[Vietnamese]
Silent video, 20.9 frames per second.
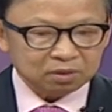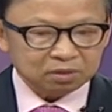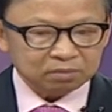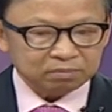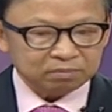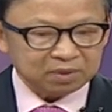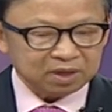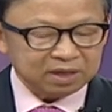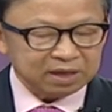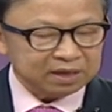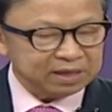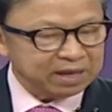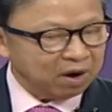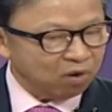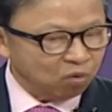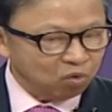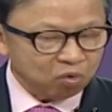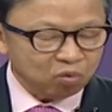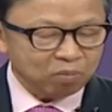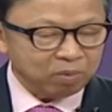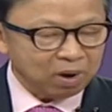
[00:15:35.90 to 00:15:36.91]
bây giờ
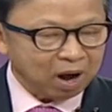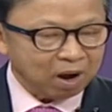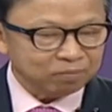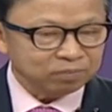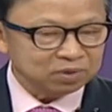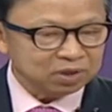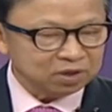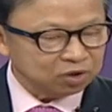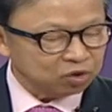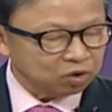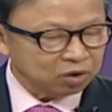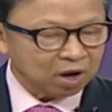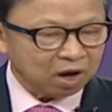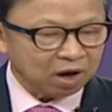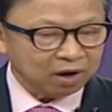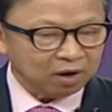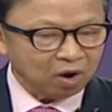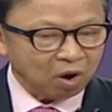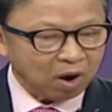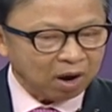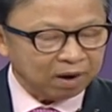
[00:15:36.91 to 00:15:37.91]
giấu cũng không như tôi
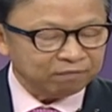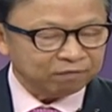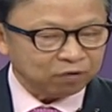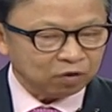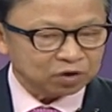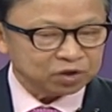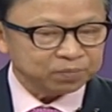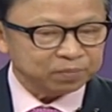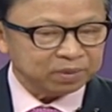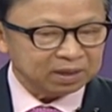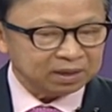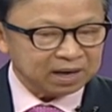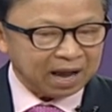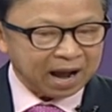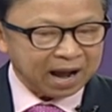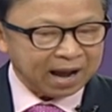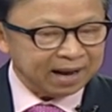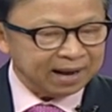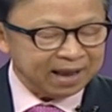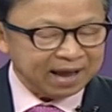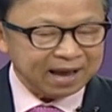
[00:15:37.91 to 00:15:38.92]
nói law
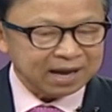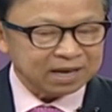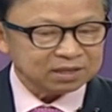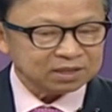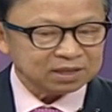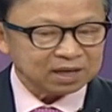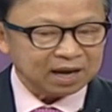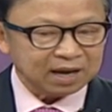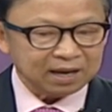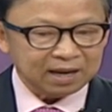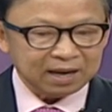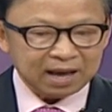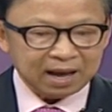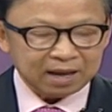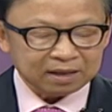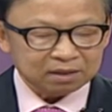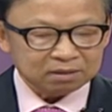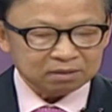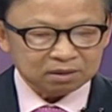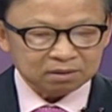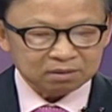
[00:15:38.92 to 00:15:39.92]
enforcement INS hay
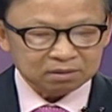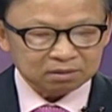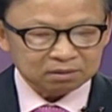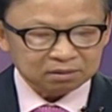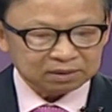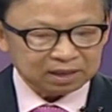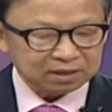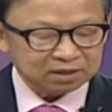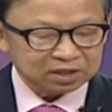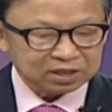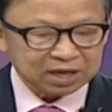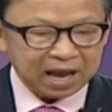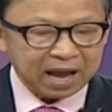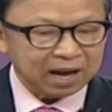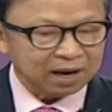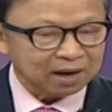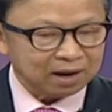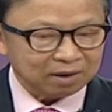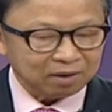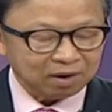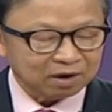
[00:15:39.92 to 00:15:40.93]
là ờ, cảnh
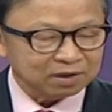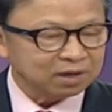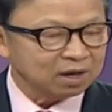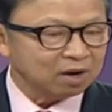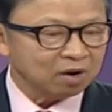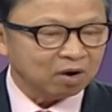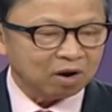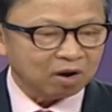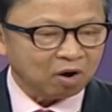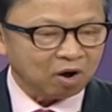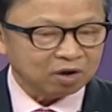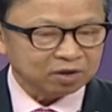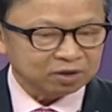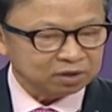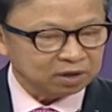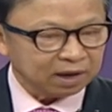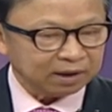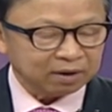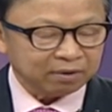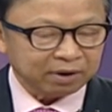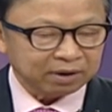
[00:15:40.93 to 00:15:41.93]
sát là nó vẫn còn còn
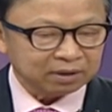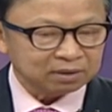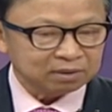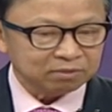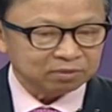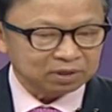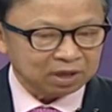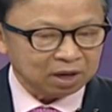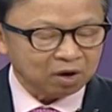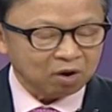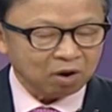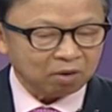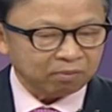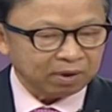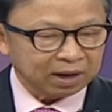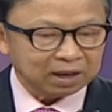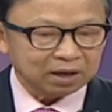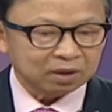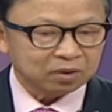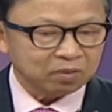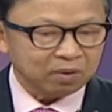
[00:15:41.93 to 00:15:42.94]
record vẫn còn
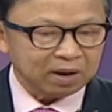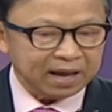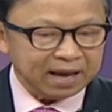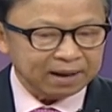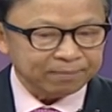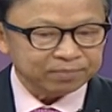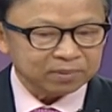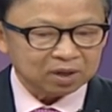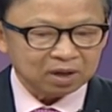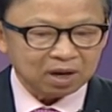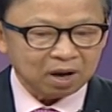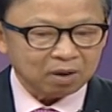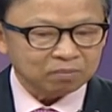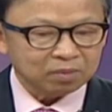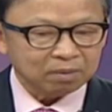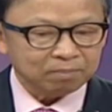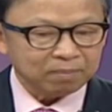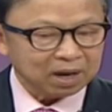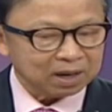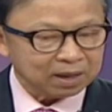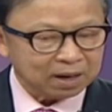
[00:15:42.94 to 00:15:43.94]
record của em chứ nó không
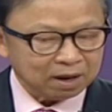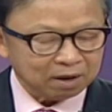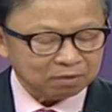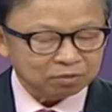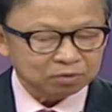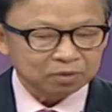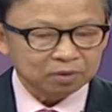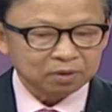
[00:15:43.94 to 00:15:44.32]
có mất đâu